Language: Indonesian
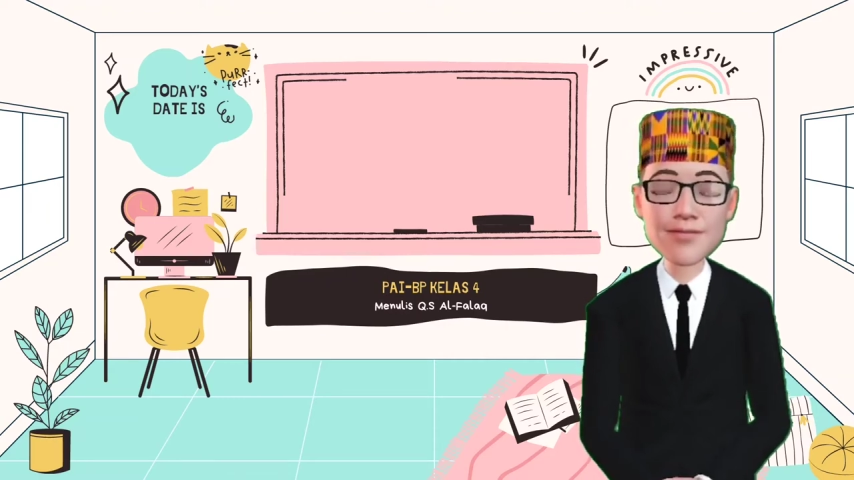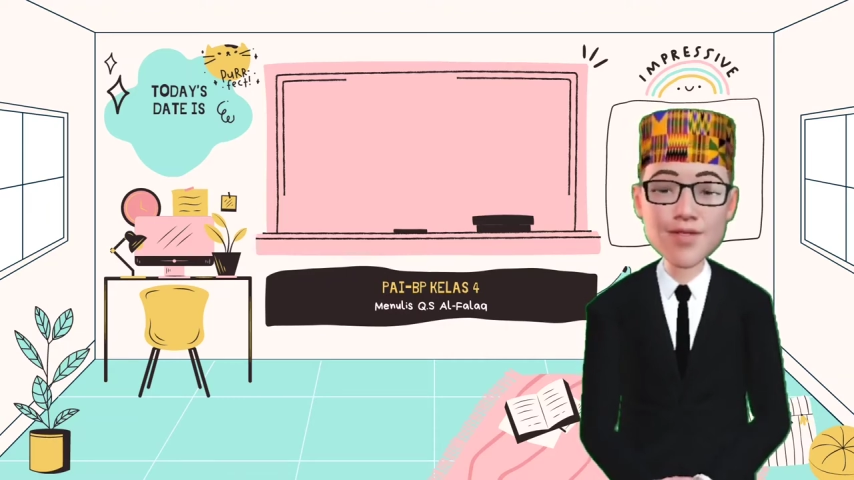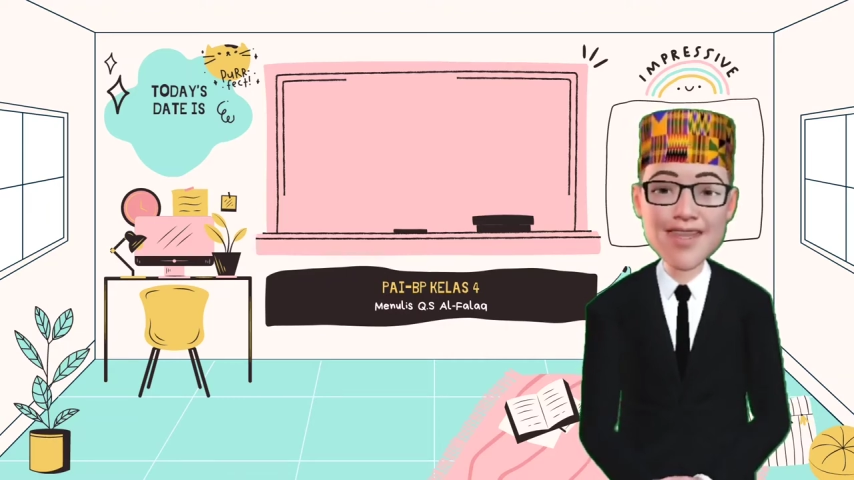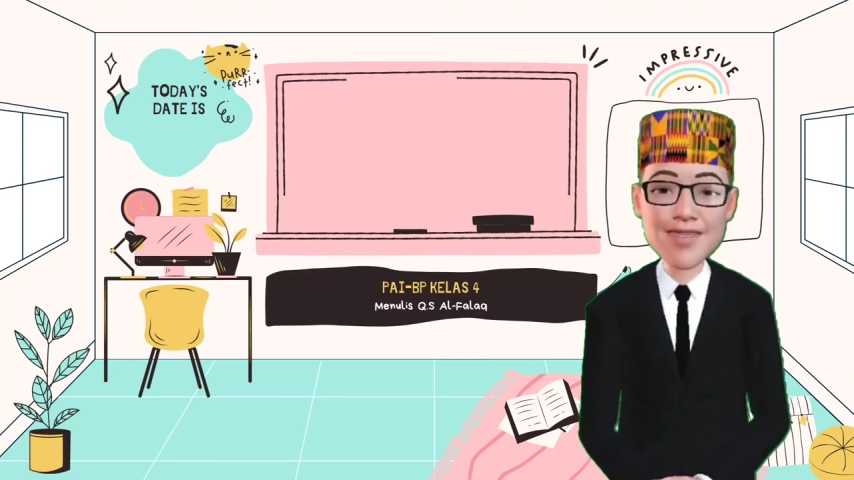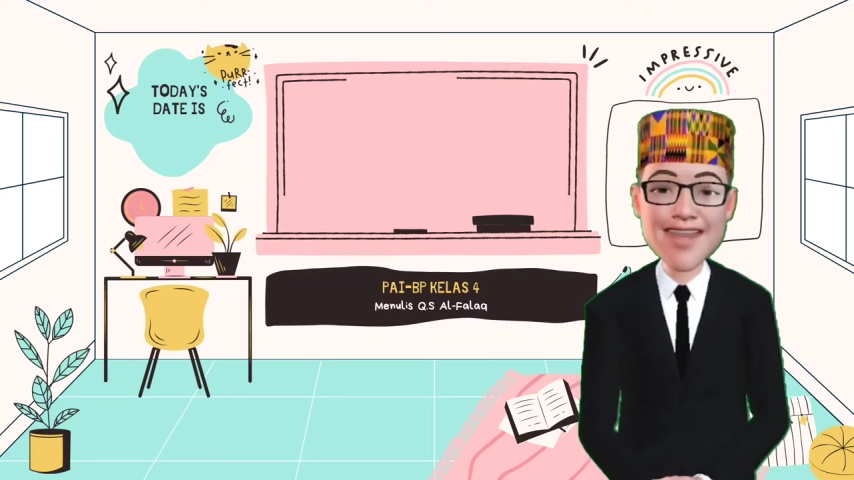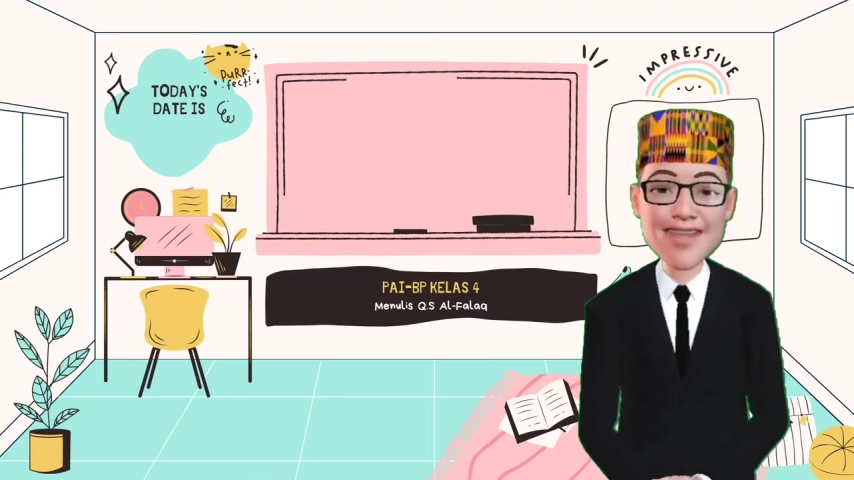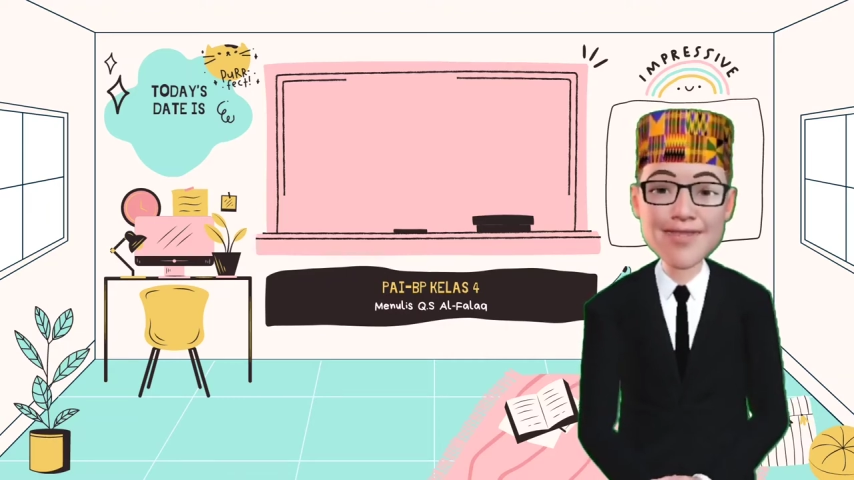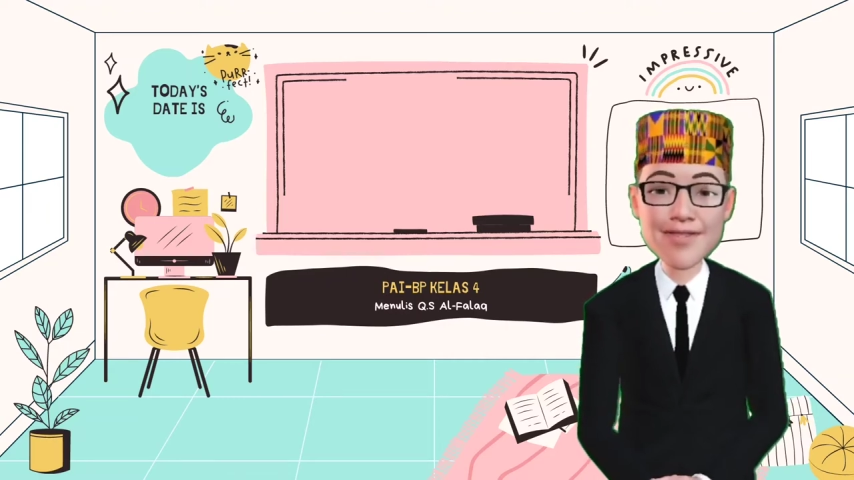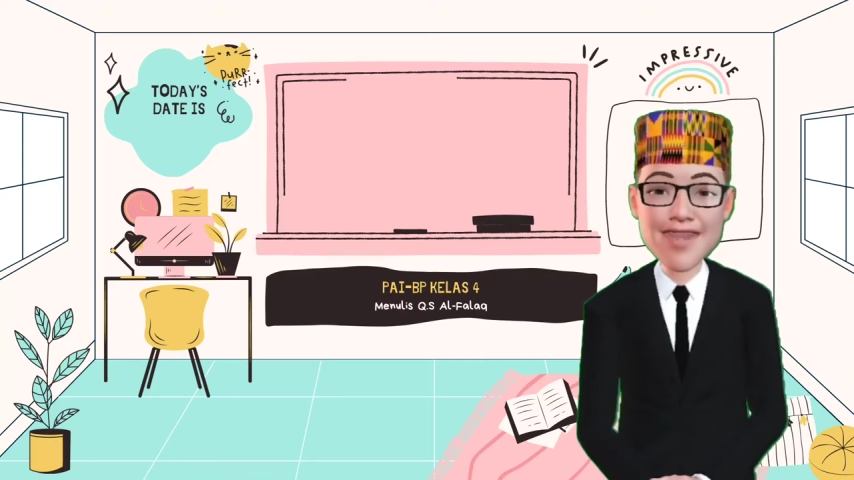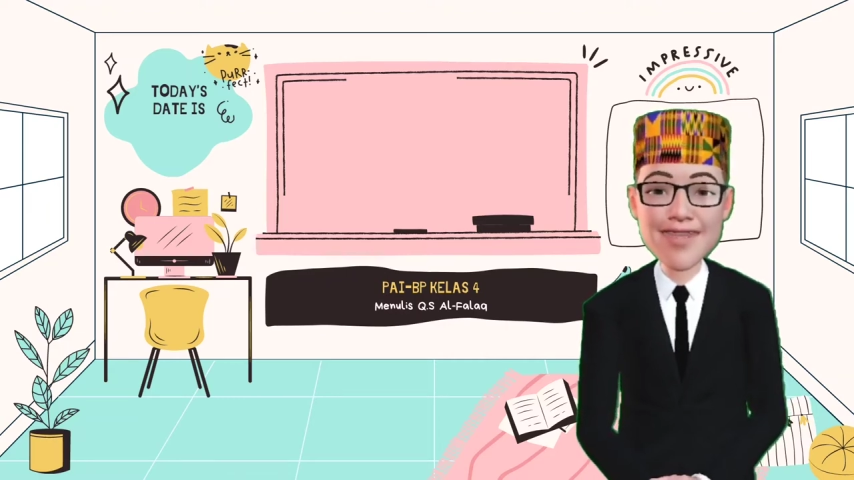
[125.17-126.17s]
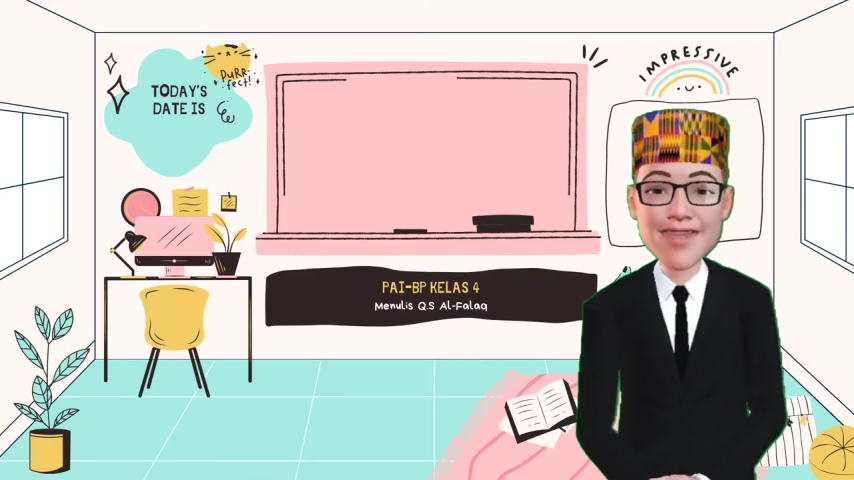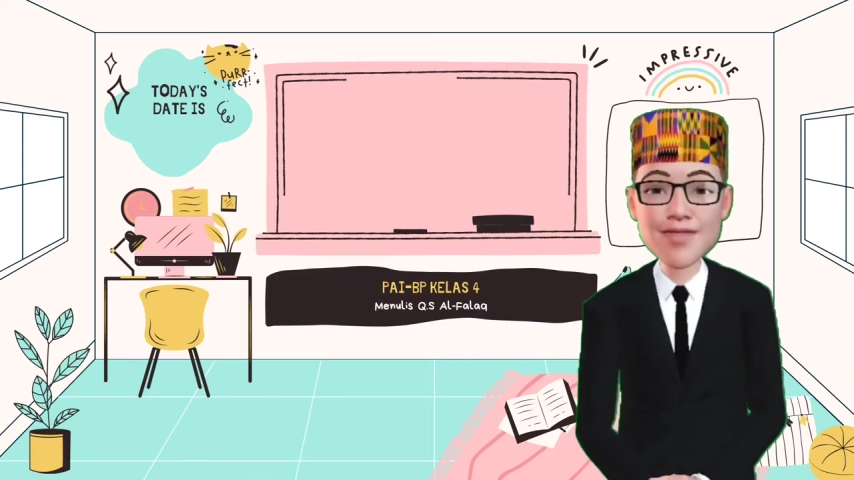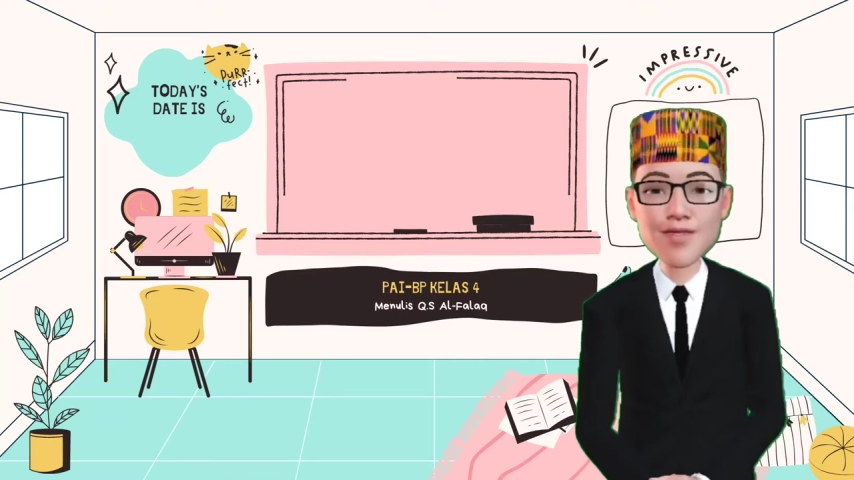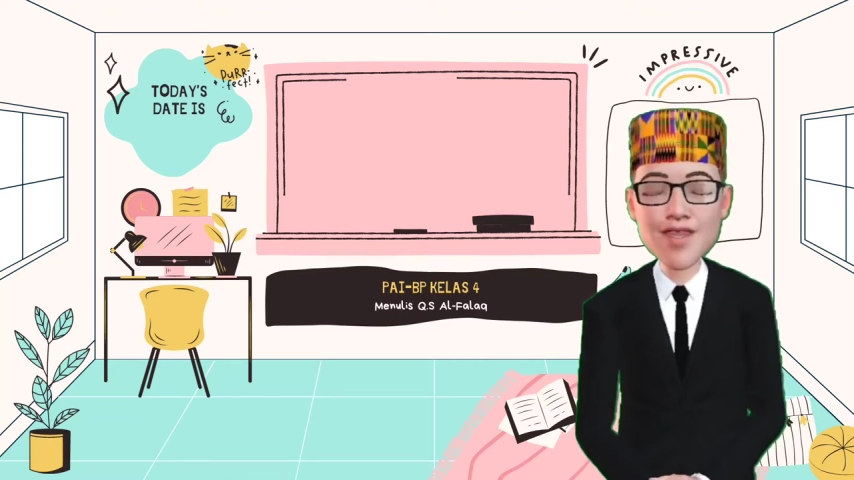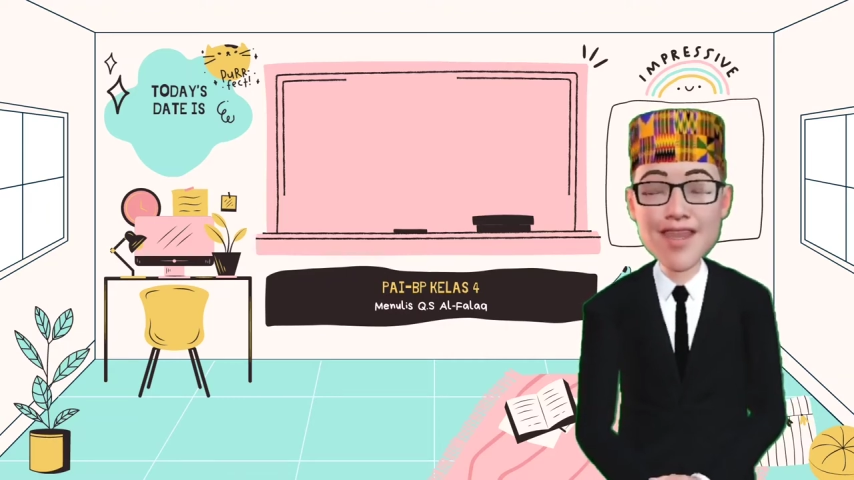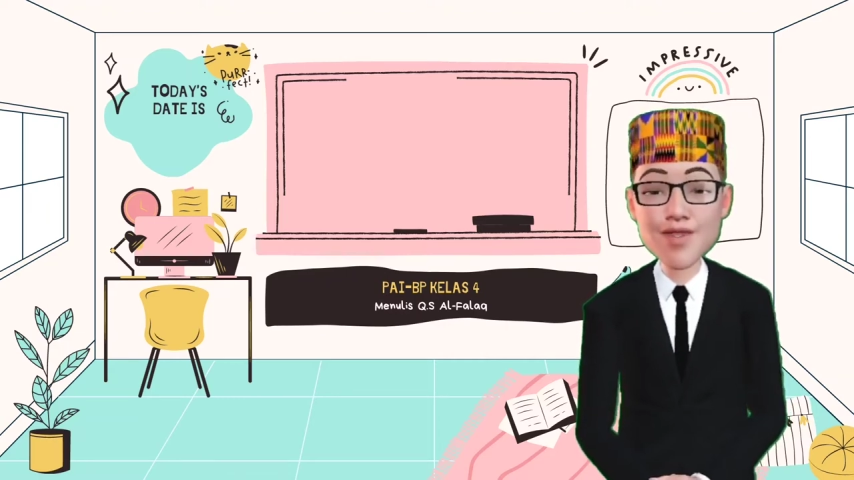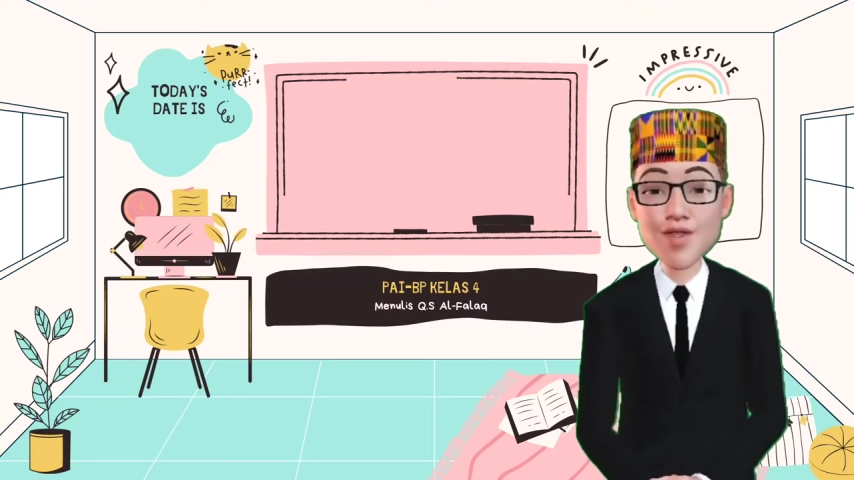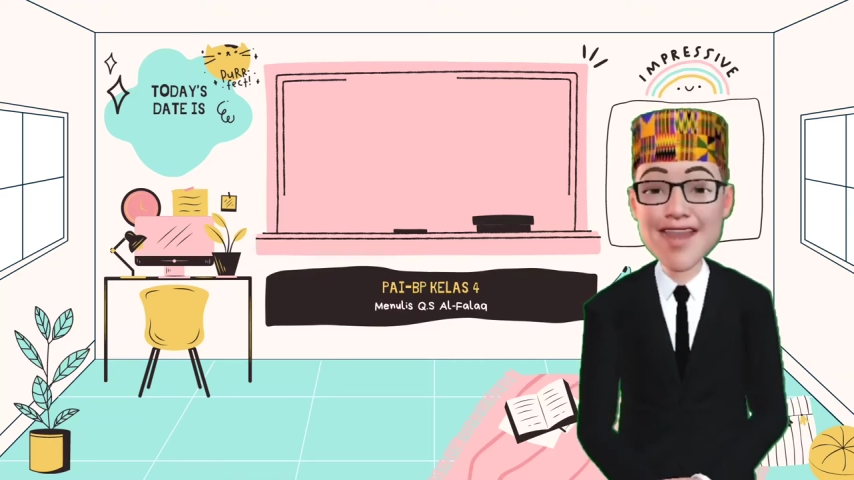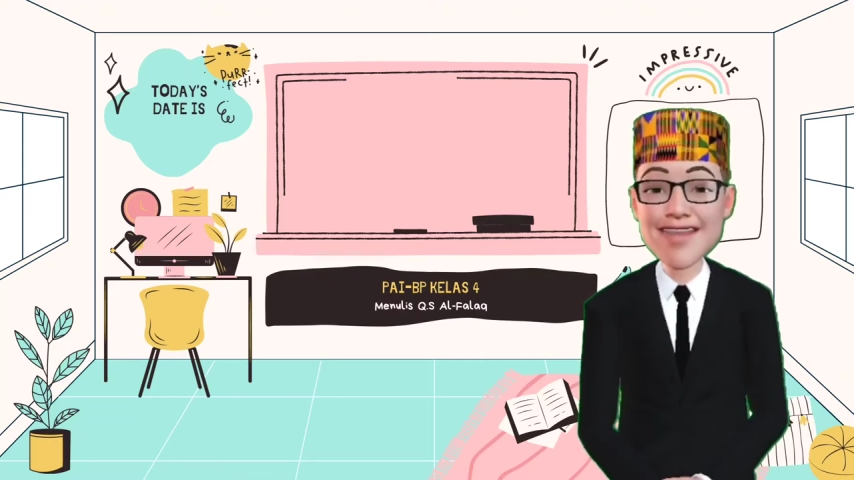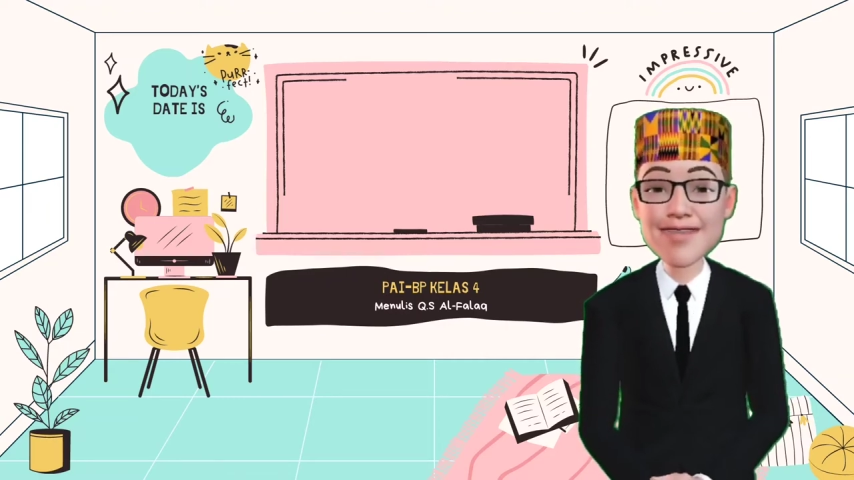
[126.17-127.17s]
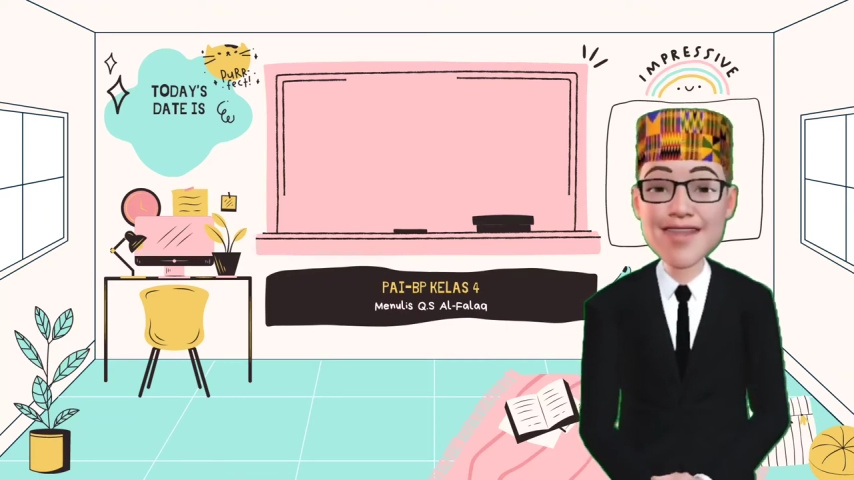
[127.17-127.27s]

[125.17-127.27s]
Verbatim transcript: maka kita harus melakukan